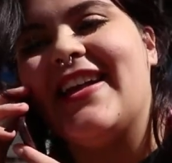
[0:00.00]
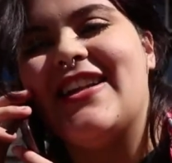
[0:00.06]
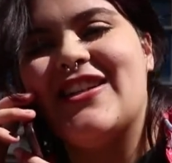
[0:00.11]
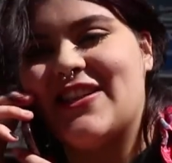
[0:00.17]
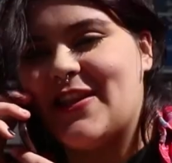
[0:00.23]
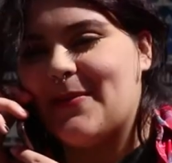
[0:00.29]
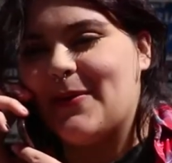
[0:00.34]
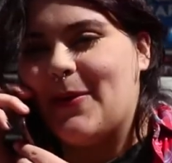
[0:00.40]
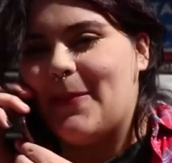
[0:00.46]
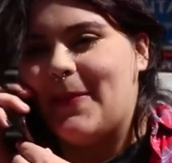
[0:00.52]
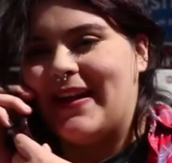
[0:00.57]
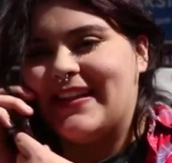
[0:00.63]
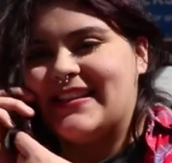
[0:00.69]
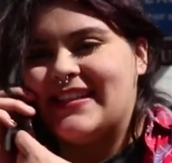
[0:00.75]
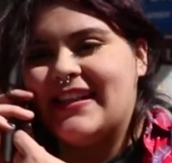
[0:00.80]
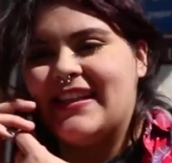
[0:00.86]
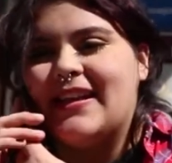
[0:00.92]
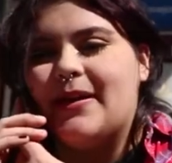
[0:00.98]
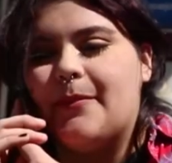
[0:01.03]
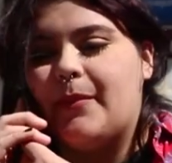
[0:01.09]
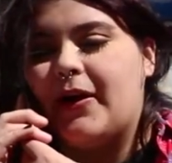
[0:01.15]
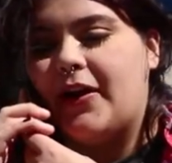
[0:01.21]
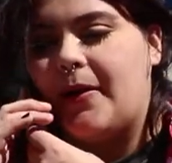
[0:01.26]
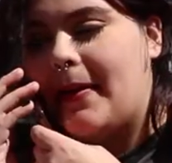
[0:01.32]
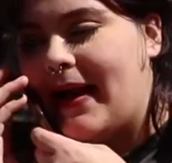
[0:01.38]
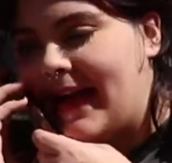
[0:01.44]
No te preocupes.
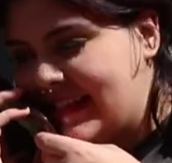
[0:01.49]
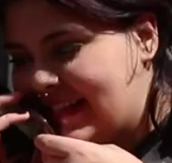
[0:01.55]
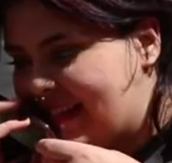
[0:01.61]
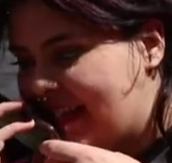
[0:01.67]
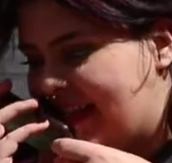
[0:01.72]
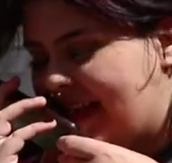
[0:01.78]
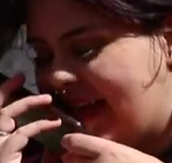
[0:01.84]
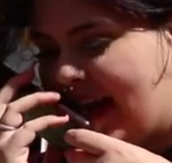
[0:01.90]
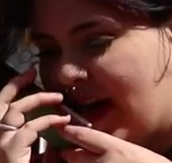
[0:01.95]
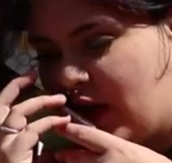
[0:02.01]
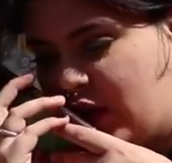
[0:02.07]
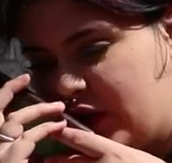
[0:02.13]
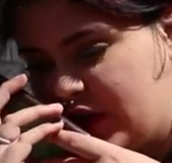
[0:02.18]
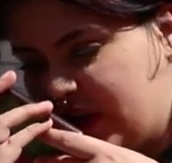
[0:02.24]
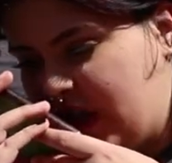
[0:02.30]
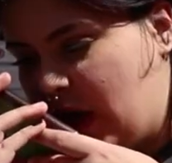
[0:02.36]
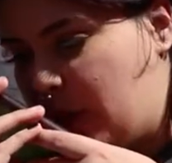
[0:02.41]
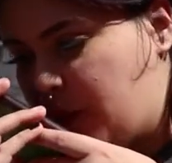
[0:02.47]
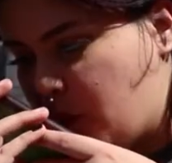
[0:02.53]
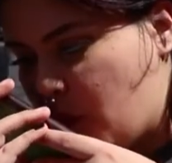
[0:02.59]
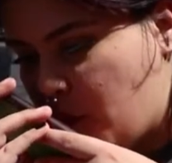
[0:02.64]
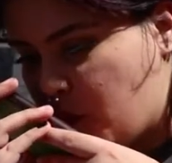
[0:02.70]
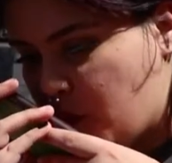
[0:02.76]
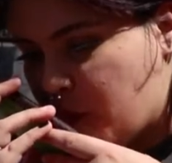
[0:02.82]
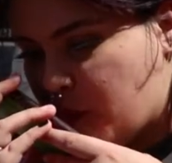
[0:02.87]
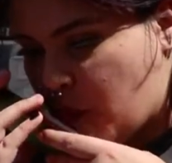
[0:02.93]
Bueno, mamá, sí, te dejo. Chao.
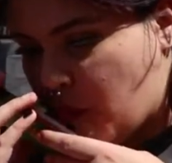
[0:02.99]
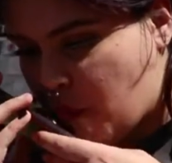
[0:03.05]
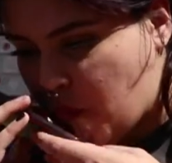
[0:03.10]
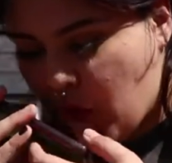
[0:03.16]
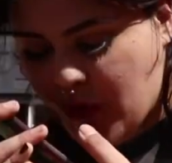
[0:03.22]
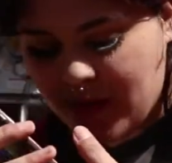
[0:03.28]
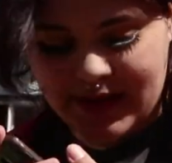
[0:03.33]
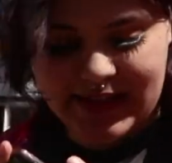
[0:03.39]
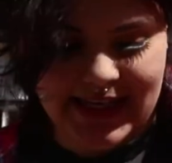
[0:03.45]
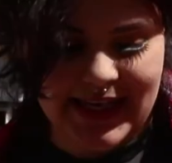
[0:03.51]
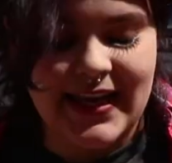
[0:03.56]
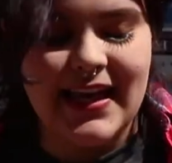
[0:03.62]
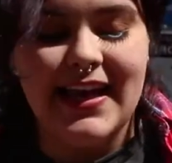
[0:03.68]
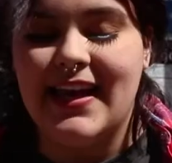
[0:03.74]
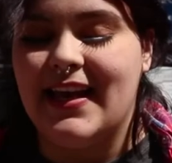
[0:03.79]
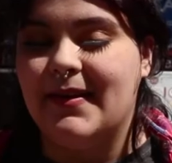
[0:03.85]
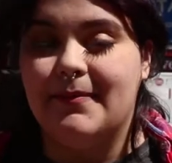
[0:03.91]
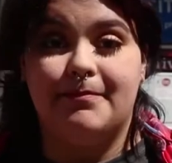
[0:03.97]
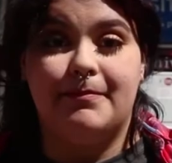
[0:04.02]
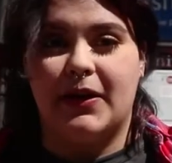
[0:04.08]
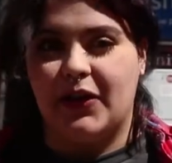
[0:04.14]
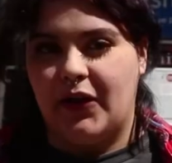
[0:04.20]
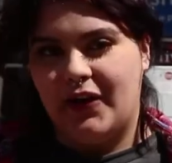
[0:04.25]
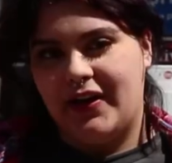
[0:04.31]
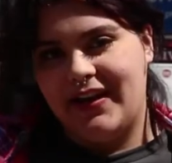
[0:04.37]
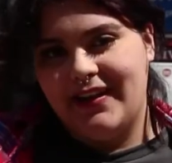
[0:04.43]
Sí,
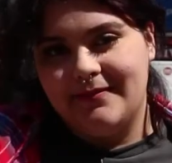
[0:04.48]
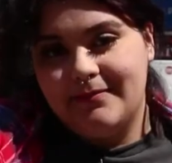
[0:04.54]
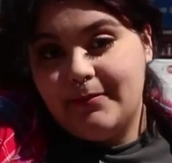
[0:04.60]
perdón, ¿eh?